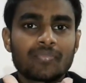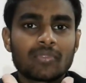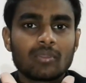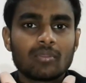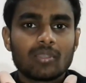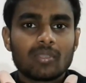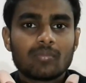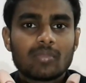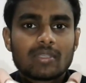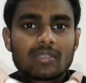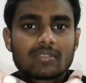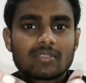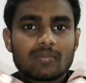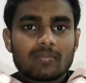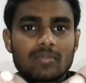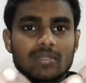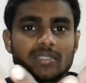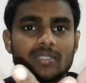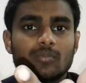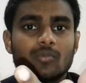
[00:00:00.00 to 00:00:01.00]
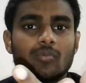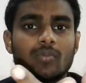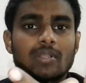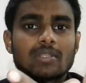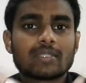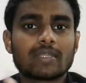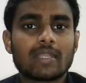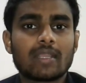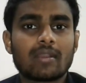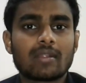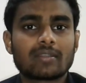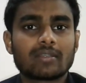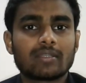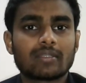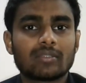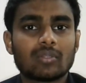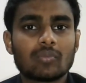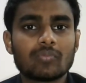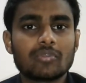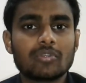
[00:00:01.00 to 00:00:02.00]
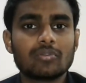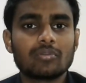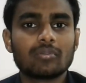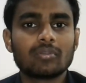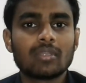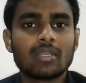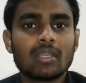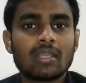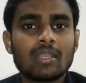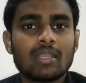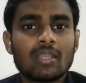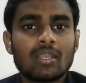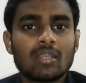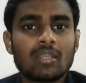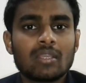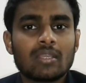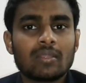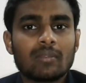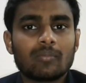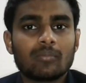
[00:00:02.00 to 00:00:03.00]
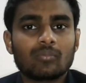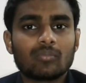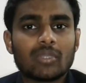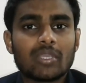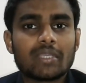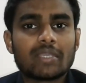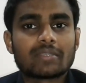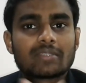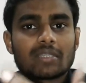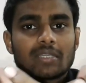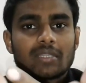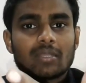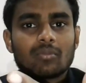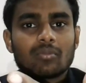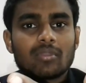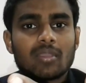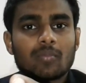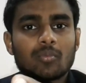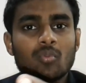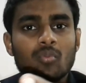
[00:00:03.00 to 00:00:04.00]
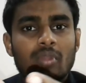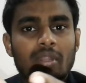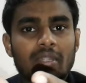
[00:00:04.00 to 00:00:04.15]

क्योंकि मैं एक सिंपल से मोबाइल से रिकॉर्ड करता हूँ वीडियो मैं ये चाहता हूँ कि आपको